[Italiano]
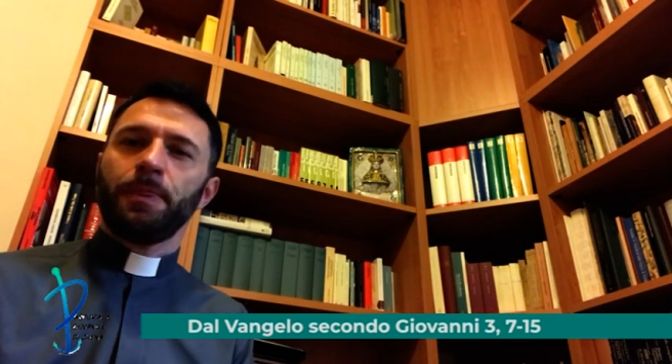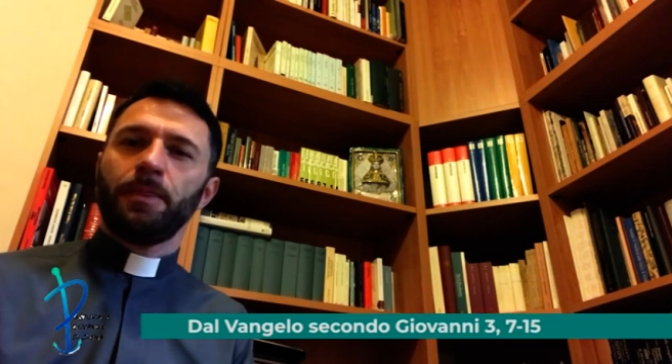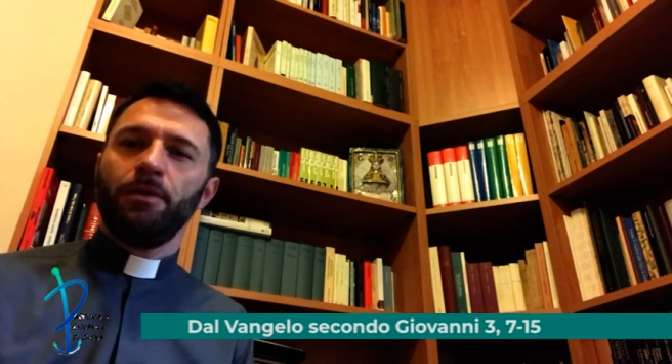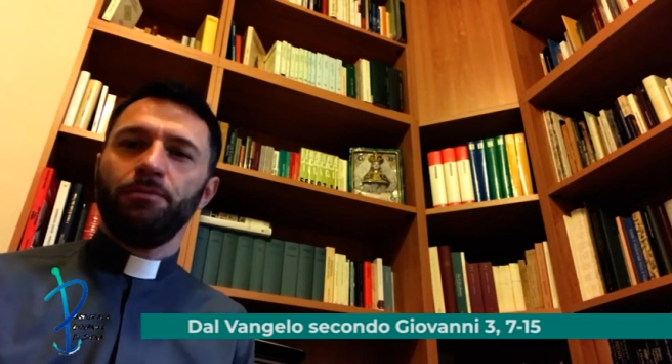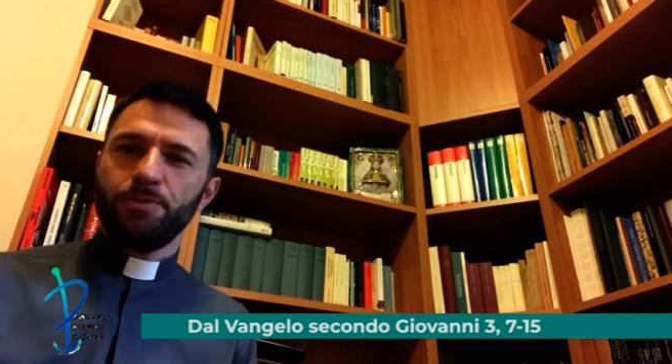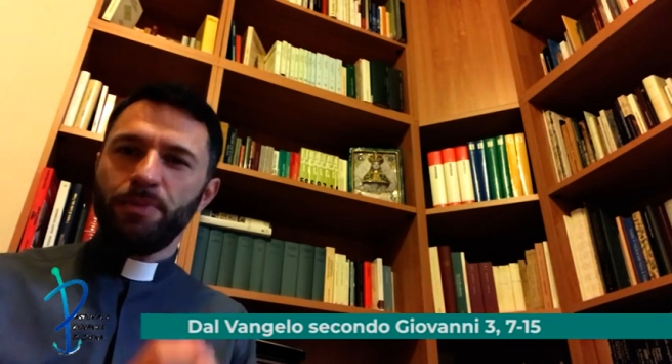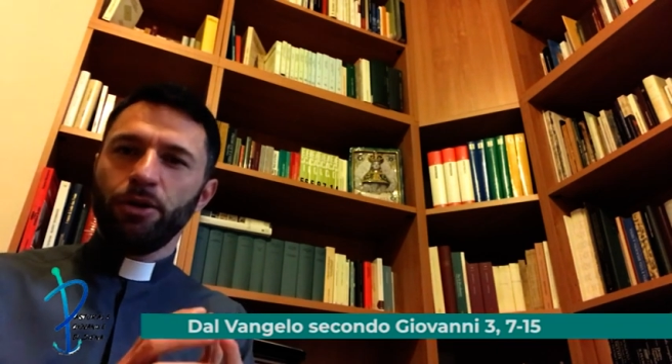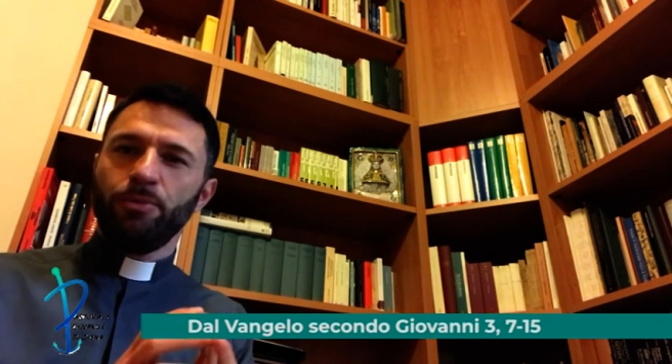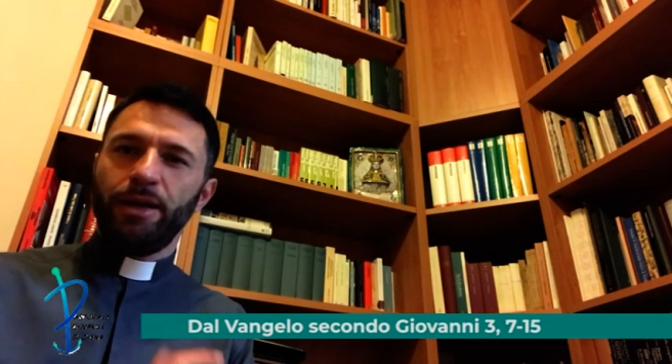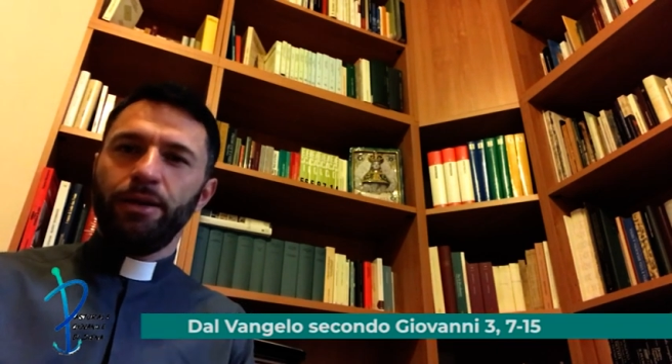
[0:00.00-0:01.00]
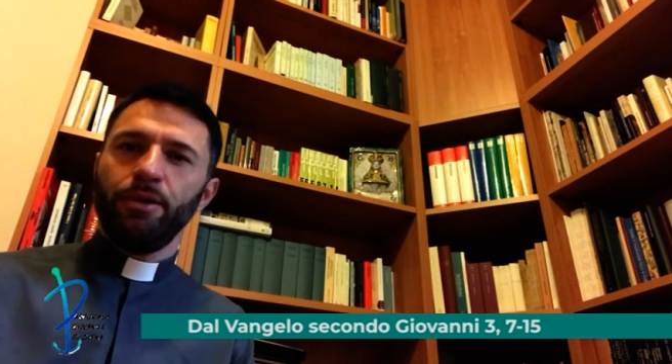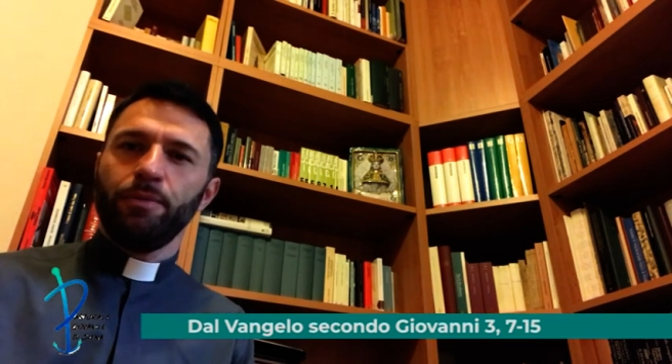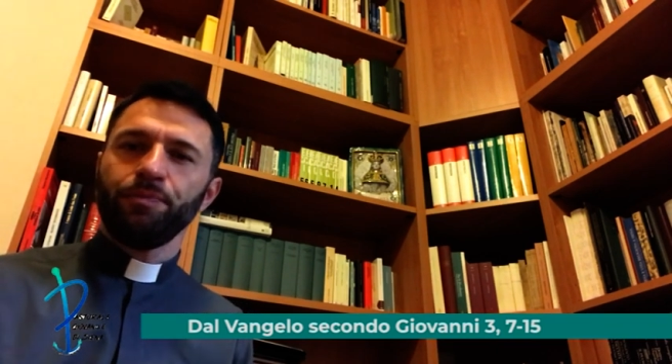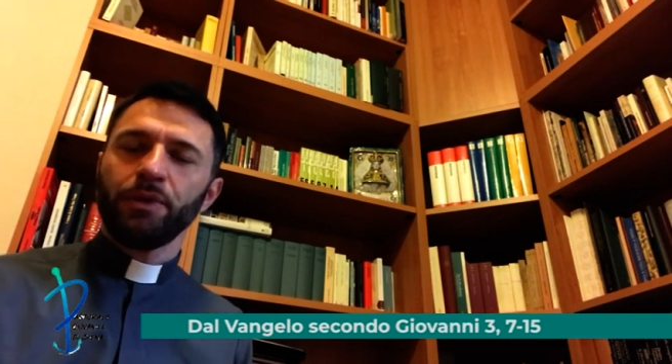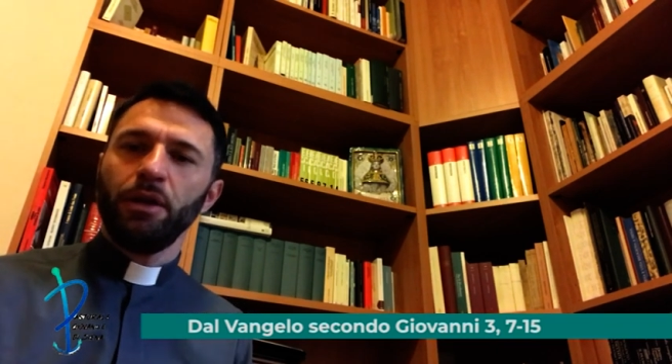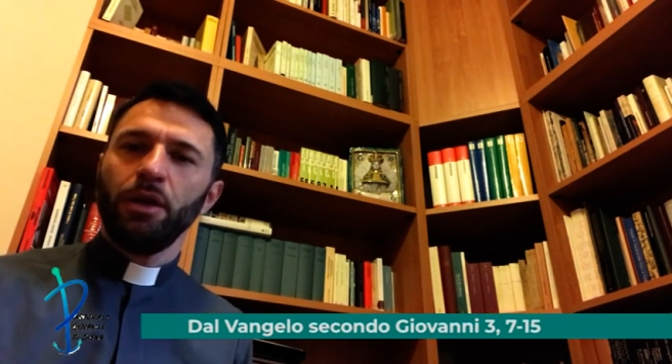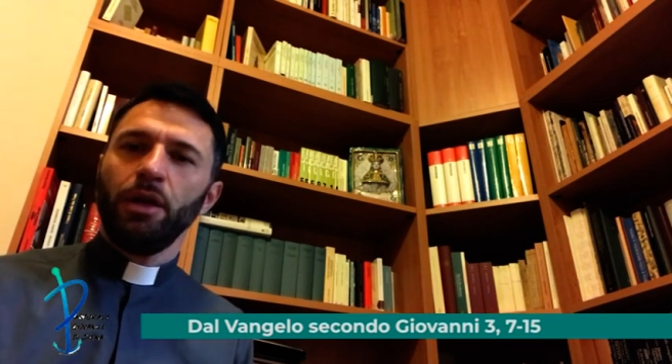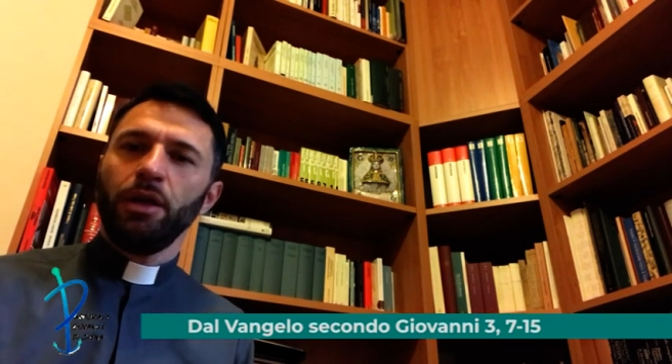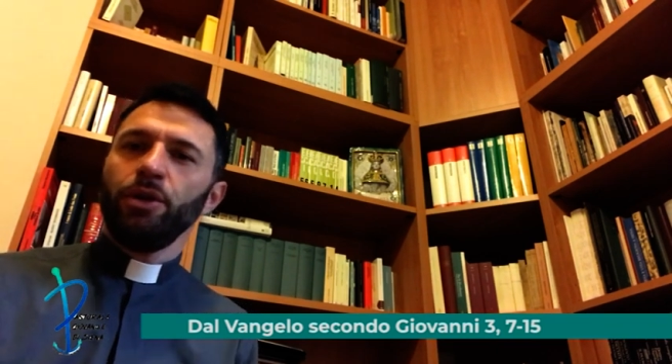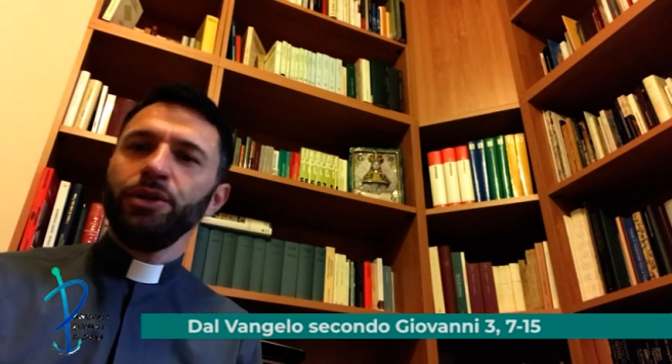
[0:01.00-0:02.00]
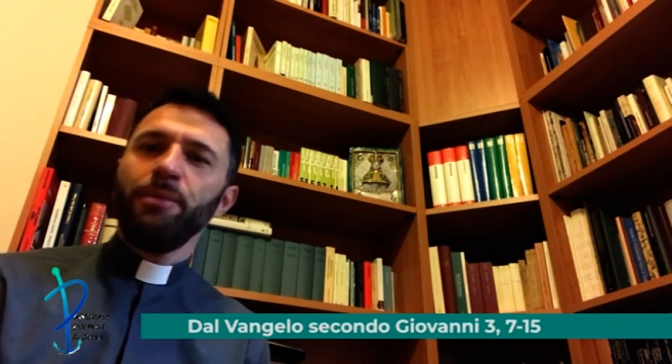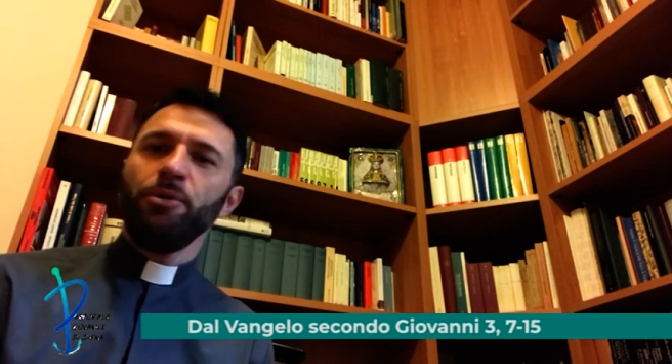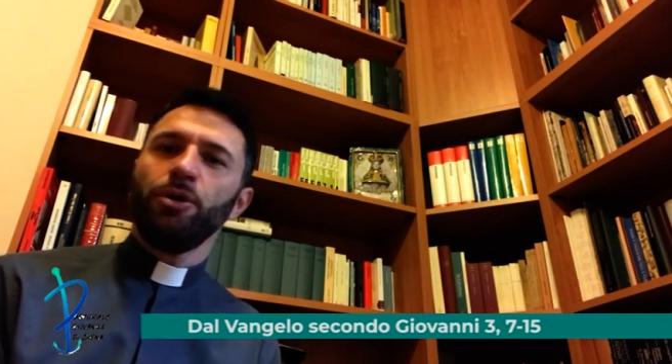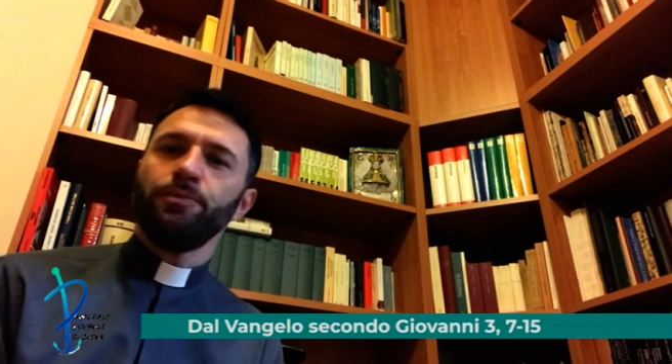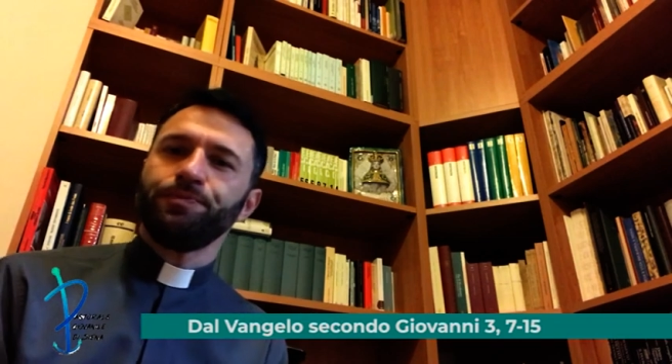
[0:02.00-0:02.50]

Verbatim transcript: Mi spiego meglio. Nicodemo